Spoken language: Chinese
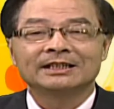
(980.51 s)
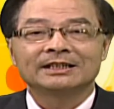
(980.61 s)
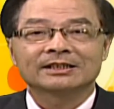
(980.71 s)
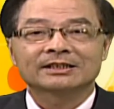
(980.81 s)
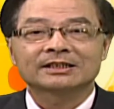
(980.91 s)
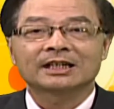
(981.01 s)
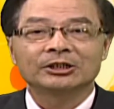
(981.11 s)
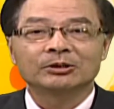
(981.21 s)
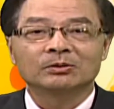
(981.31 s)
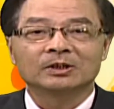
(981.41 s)
其次啊，
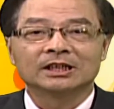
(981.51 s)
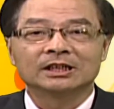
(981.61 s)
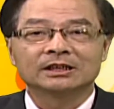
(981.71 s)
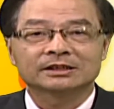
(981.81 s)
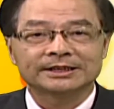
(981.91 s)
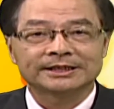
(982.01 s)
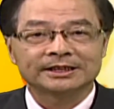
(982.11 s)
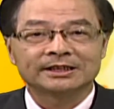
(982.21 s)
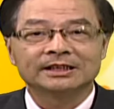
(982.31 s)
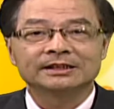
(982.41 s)
以我自己
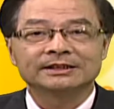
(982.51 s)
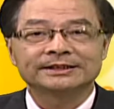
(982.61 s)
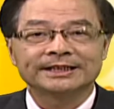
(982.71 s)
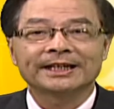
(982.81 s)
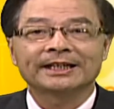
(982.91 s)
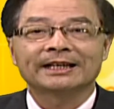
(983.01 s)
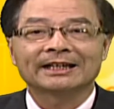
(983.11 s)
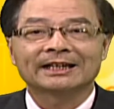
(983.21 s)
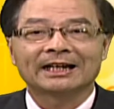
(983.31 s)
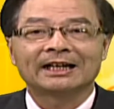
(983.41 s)
的经验来
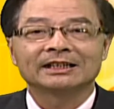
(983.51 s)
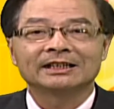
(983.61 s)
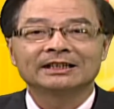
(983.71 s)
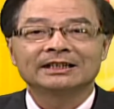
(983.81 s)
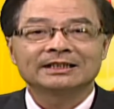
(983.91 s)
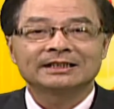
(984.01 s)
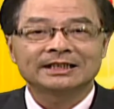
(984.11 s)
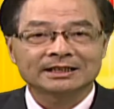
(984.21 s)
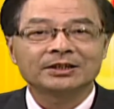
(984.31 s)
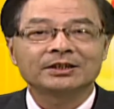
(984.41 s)
看，
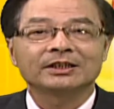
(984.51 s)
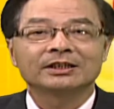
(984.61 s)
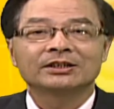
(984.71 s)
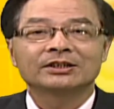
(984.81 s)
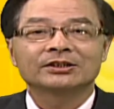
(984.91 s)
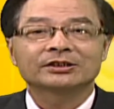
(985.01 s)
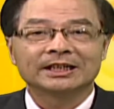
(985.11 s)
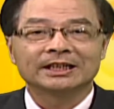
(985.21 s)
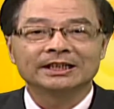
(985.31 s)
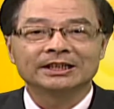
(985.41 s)
兴趣是
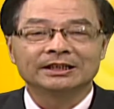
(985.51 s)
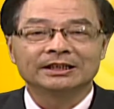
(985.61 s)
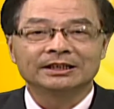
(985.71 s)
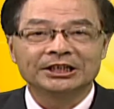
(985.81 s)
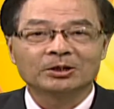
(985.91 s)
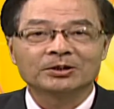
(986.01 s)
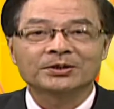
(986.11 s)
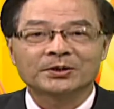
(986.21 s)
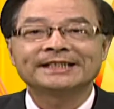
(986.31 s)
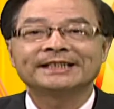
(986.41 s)
可以利用
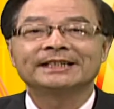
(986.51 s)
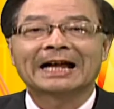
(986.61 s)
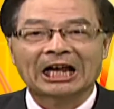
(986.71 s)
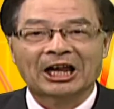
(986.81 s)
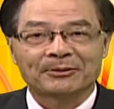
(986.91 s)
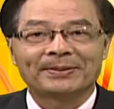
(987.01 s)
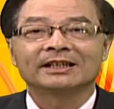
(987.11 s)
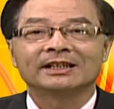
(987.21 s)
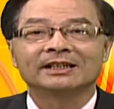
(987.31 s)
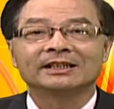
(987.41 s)
学习来改变
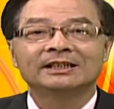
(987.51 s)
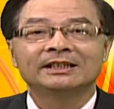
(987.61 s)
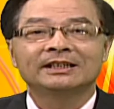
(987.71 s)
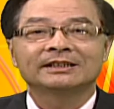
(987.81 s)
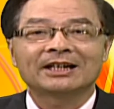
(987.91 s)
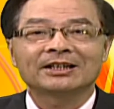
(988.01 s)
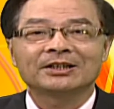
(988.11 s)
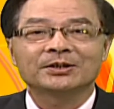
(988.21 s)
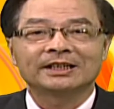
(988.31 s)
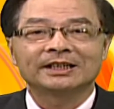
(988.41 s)
的。当你
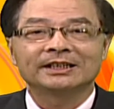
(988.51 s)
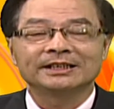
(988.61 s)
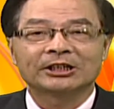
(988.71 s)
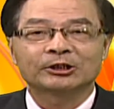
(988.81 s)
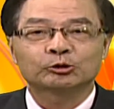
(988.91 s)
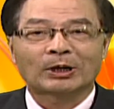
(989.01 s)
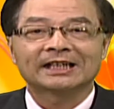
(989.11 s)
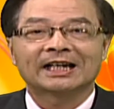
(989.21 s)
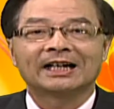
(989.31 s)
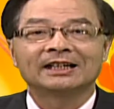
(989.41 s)
学的一些专
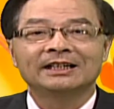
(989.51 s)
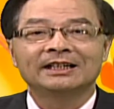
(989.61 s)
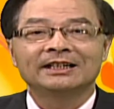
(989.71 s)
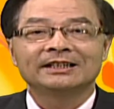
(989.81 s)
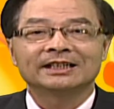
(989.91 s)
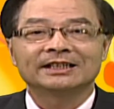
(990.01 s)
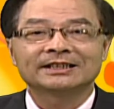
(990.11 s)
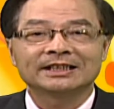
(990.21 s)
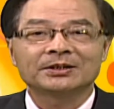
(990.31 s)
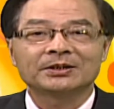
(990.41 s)
长，你的
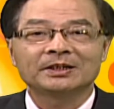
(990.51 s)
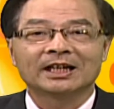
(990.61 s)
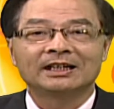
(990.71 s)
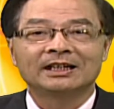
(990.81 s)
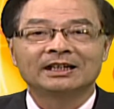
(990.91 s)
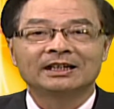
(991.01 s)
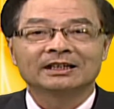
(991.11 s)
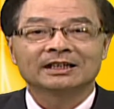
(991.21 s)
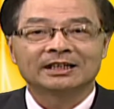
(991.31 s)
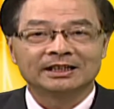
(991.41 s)
兴趣啊，
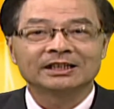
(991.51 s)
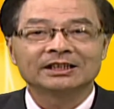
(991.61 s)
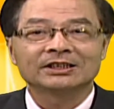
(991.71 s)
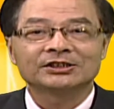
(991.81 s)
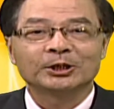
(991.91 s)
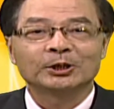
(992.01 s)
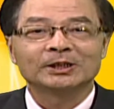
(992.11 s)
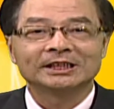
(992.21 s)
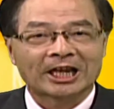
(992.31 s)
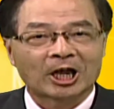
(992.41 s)
可能就有
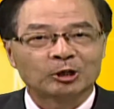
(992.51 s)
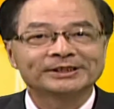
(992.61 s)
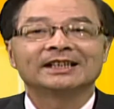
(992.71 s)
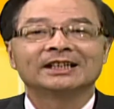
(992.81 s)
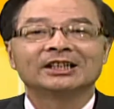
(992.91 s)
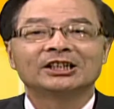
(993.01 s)
了调整。